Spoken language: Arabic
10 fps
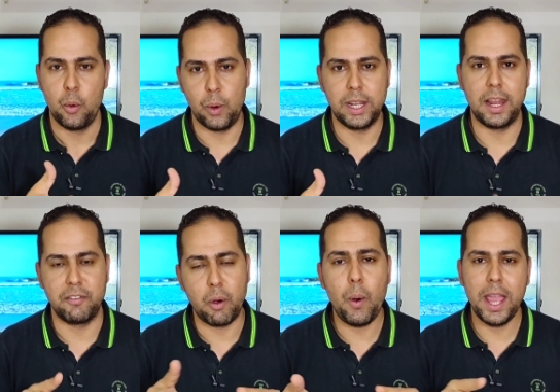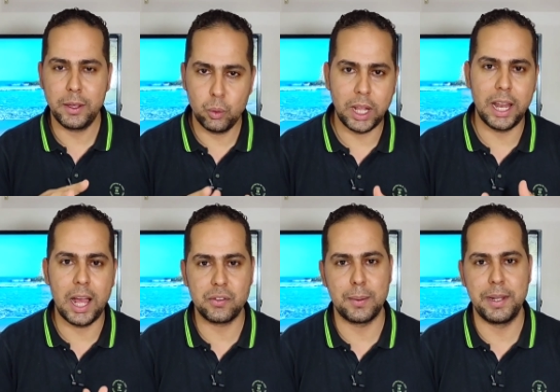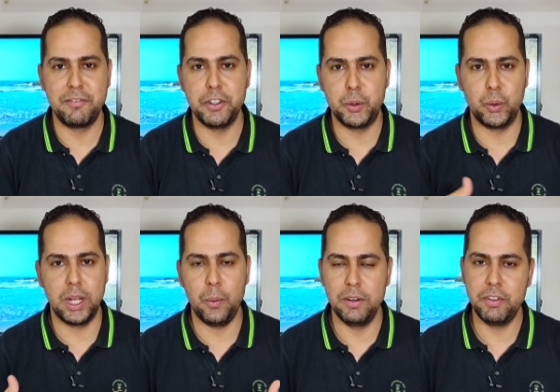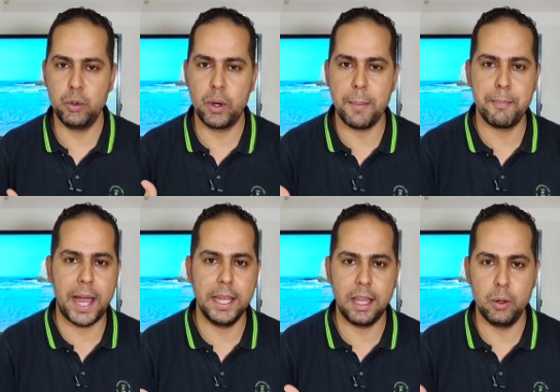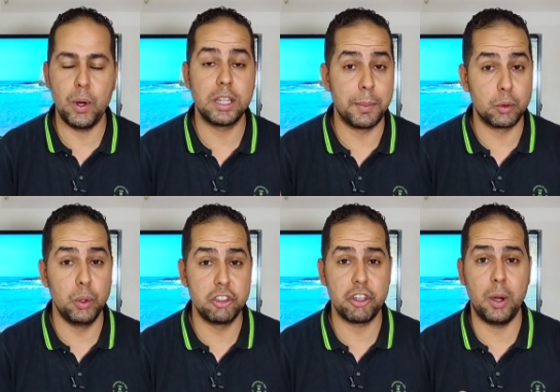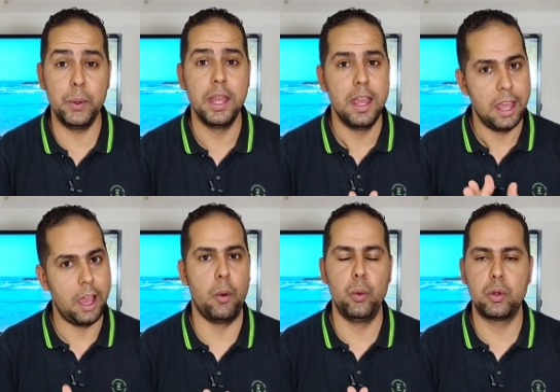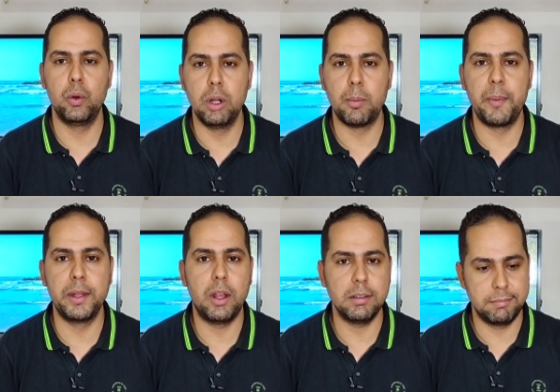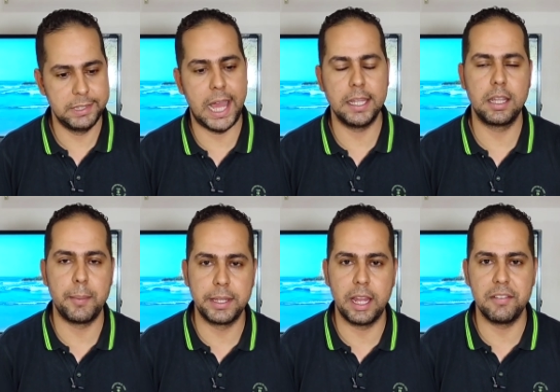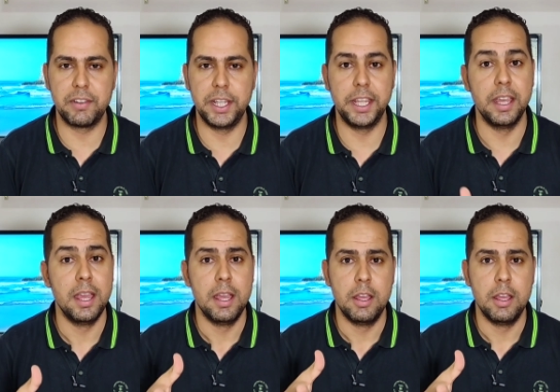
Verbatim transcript: ولا لا فهو هيكون على حسب الفيديو لو الفيديو جاب معايا الوقت ما طولش قوي هقول كل الموبايلات لحد 8000 جنيه